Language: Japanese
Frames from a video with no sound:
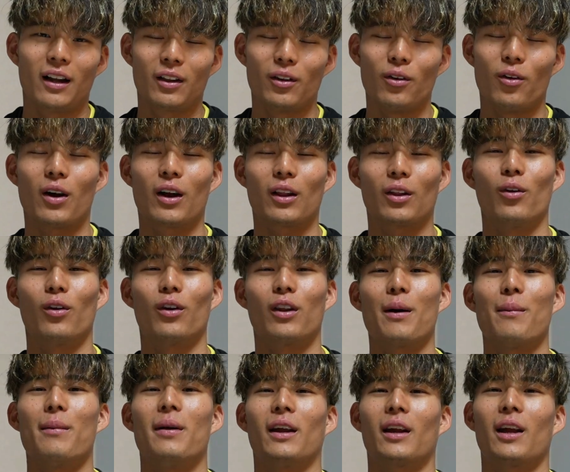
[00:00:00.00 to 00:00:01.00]
動画撮る
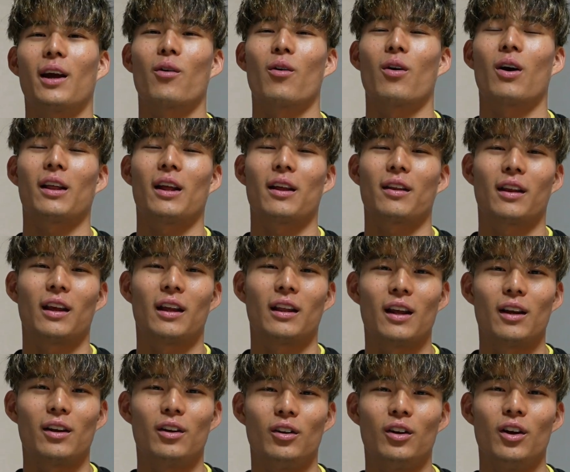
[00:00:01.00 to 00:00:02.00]
ために結構片付け
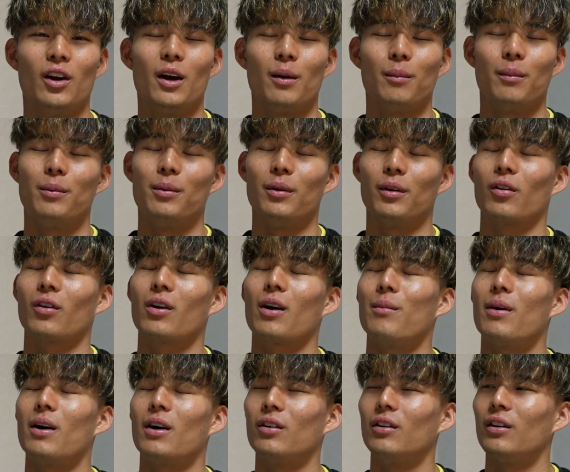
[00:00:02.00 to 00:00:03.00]
てる部分とか
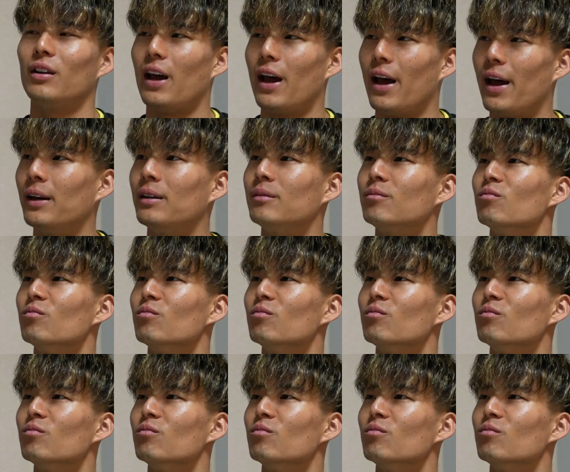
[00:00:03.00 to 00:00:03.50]
もあるんで、